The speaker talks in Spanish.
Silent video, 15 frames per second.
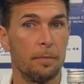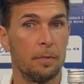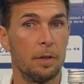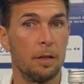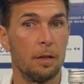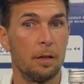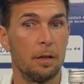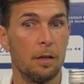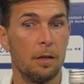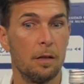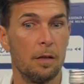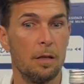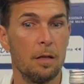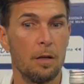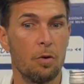
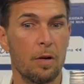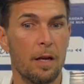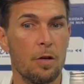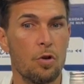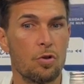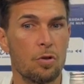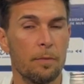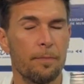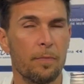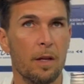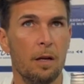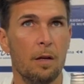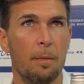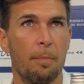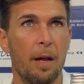y creo que ellos
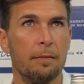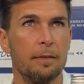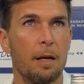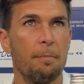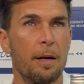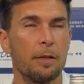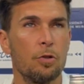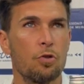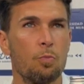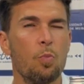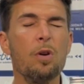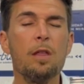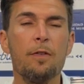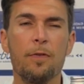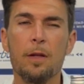plantean partidos
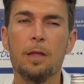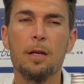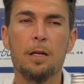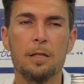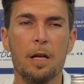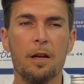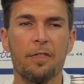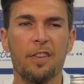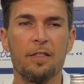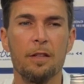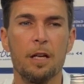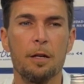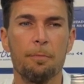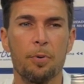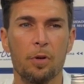muy difíciles de
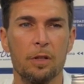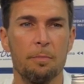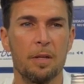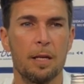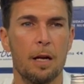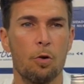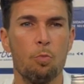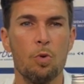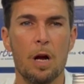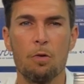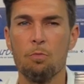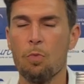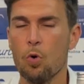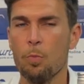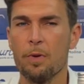defender porque empiezan a acumular
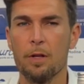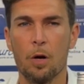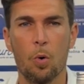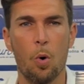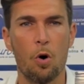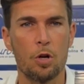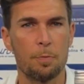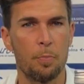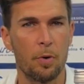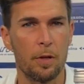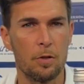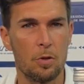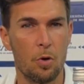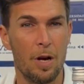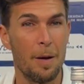un volumen de jugadores por
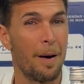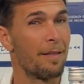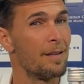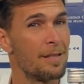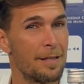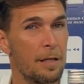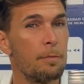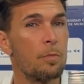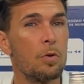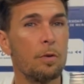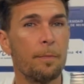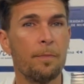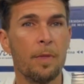dentro elevadísimo